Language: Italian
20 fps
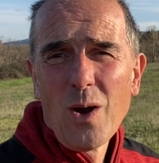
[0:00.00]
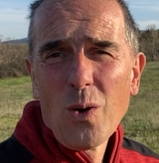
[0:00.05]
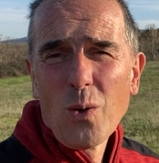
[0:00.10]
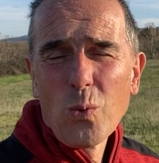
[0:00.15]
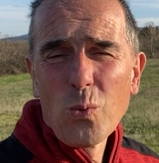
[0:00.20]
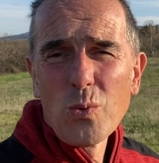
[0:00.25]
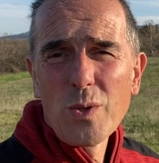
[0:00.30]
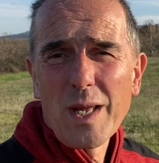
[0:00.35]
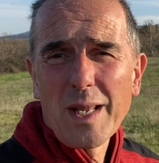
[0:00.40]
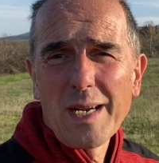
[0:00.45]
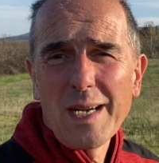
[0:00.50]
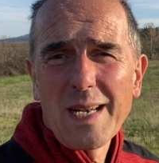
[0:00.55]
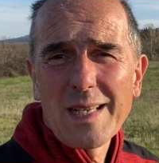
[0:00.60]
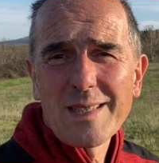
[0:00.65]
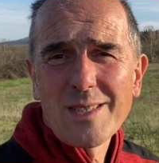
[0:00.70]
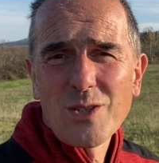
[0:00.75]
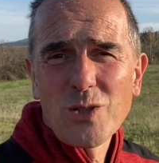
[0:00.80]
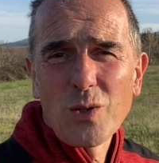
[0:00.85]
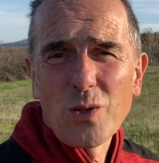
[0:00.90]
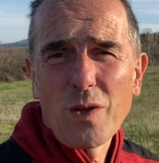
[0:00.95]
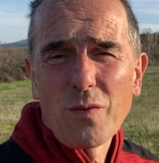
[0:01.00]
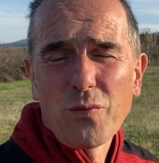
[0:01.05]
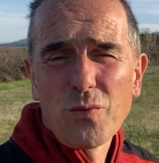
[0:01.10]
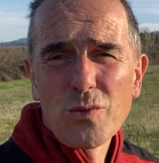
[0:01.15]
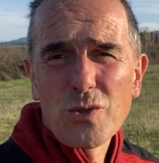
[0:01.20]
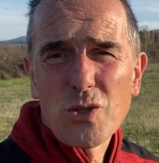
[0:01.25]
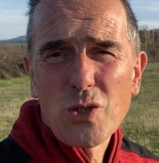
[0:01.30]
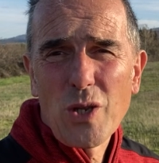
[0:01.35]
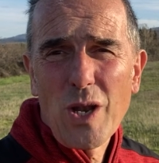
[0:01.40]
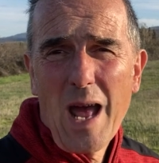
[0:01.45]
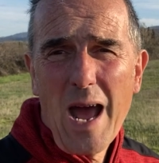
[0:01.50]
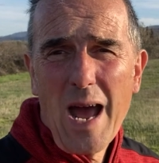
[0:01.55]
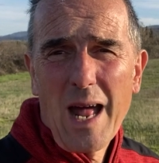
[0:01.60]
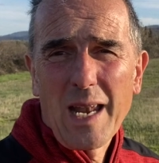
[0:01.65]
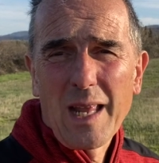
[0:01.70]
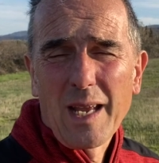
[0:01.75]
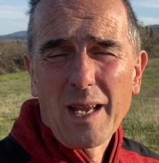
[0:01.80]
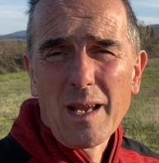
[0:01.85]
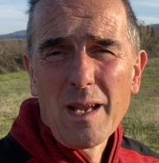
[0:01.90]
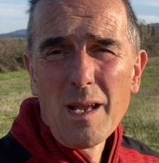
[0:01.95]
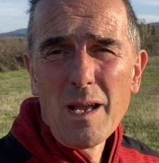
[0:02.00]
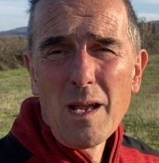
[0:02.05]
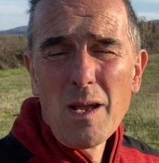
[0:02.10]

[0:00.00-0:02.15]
una relazione funzionale.